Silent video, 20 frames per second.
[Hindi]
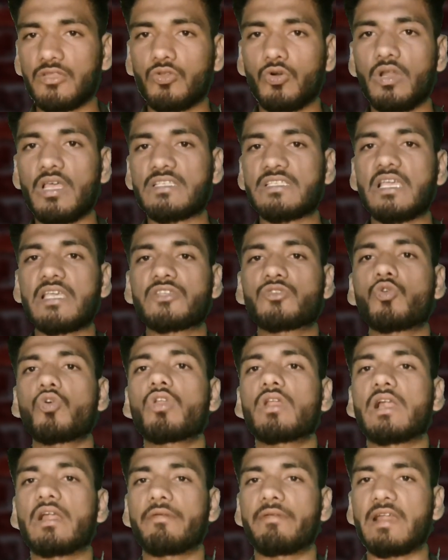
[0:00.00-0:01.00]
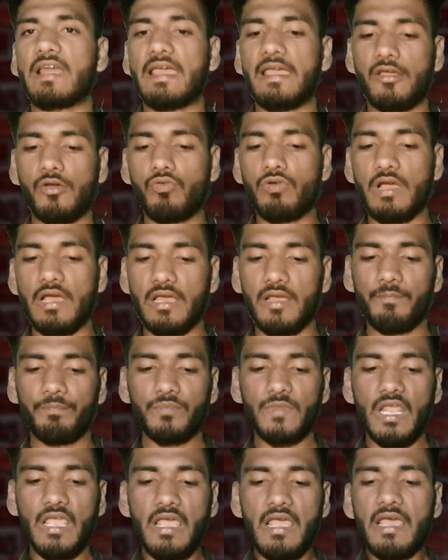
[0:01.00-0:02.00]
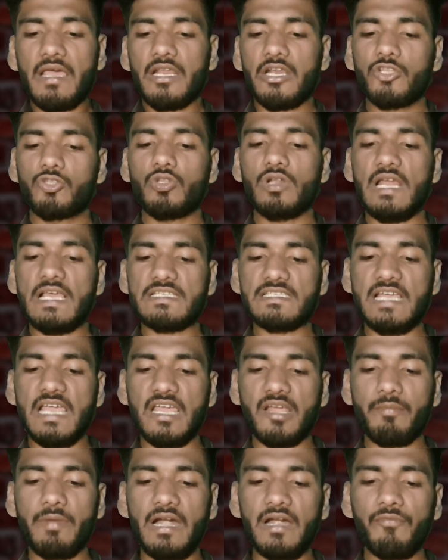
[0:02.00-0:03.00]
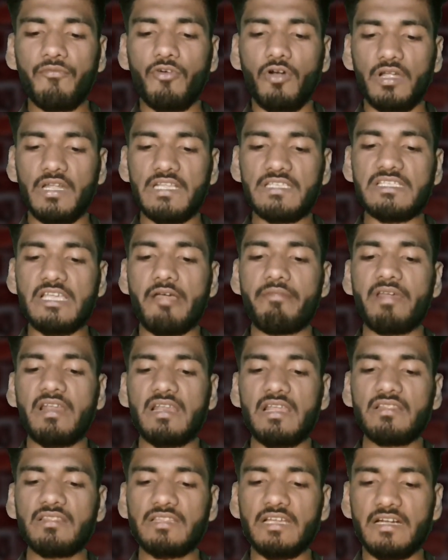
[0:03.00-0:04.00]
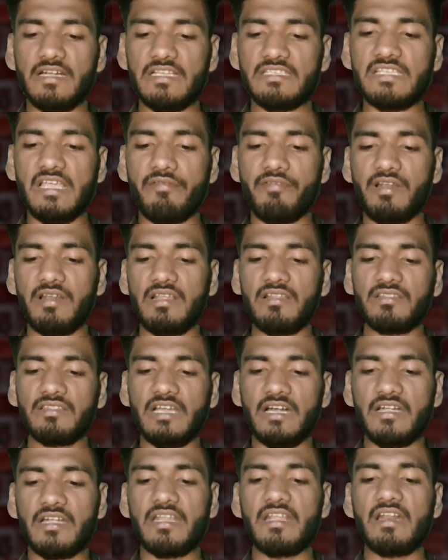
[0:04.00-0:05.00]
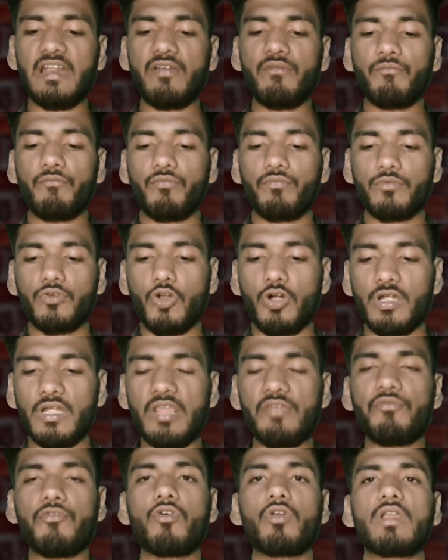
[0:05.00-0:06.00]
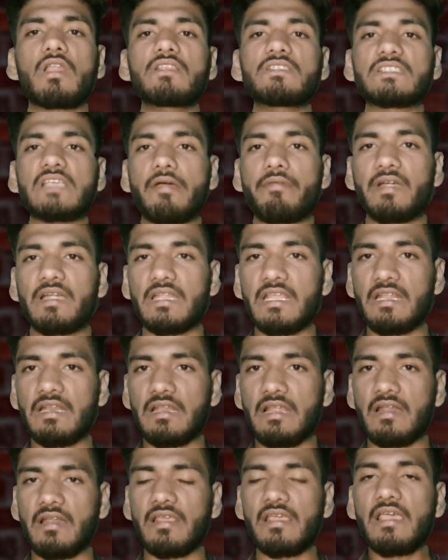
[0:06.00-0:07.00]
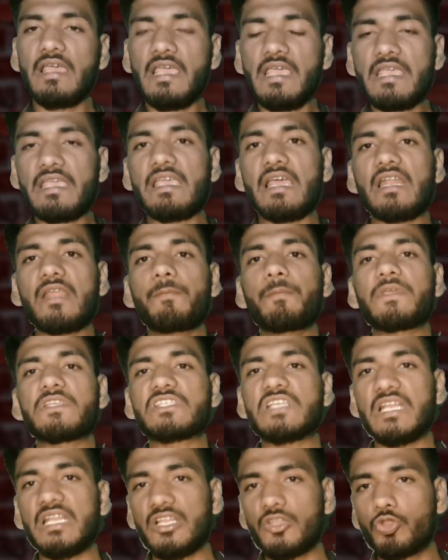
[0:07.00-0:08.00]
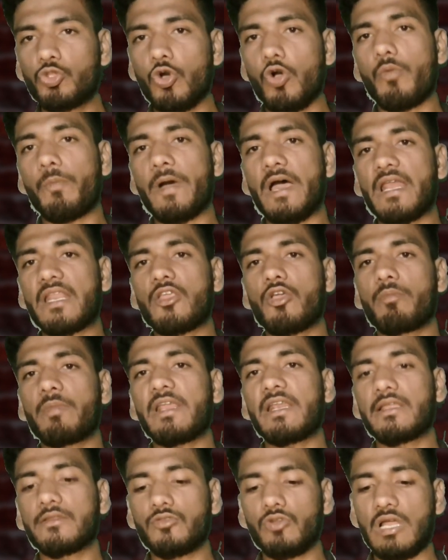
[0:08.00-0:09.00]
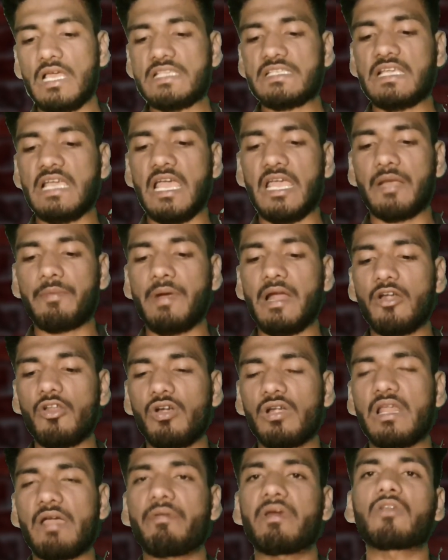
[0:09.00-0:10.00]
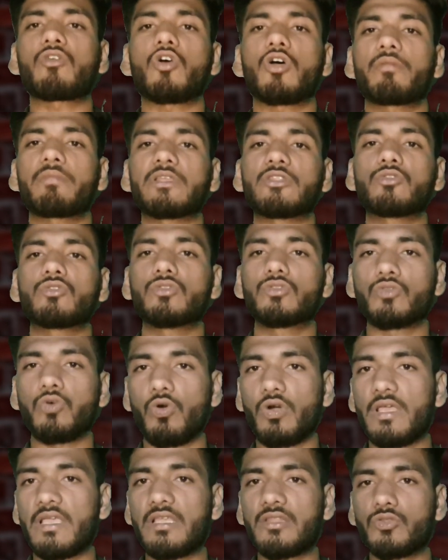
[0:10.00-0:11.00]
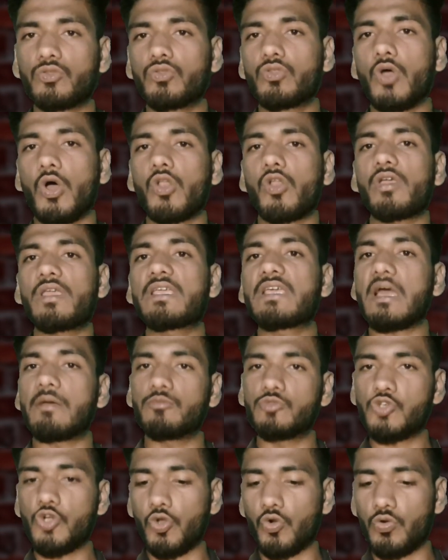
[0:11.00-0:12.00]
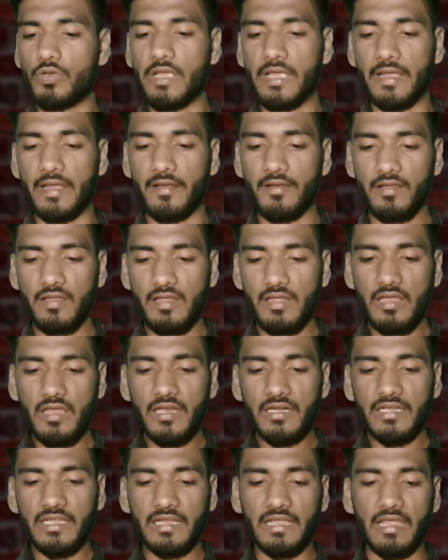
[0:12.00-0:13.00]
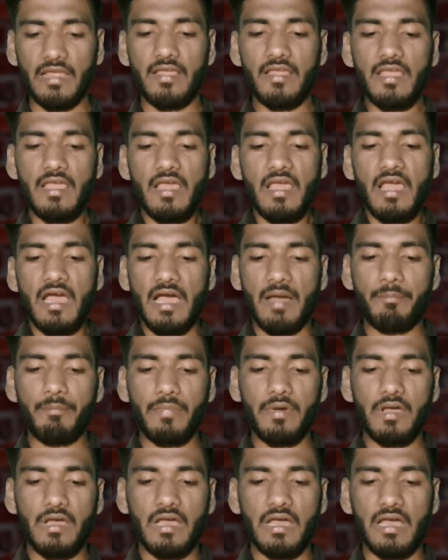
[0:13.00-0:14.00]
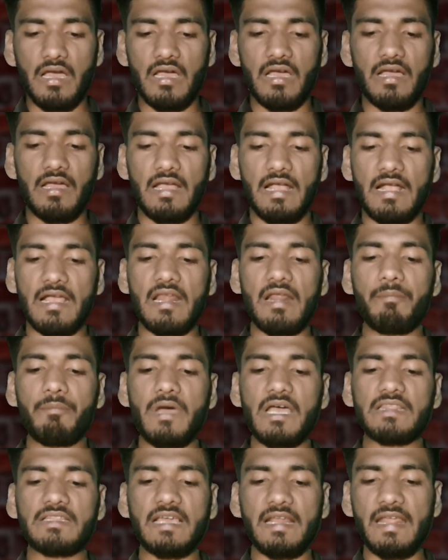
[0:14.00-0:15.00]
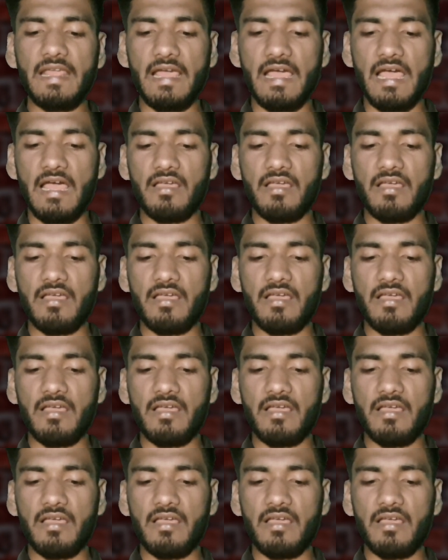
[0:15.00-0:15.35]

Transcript: थोड़ा सा स्कोर गड़बड़ाया हुआ है ऋतुराज गायकवाड़ 47 रन 37 रन 30 रन 24 रन 17 रन यानी पिछली दो पारियों में ऋतुराज गायकवाड़ और डेवन कॉर्मिन थोड़े दोनों ही कमजोर हुए हैं ठीक है अब अगर हम बात करें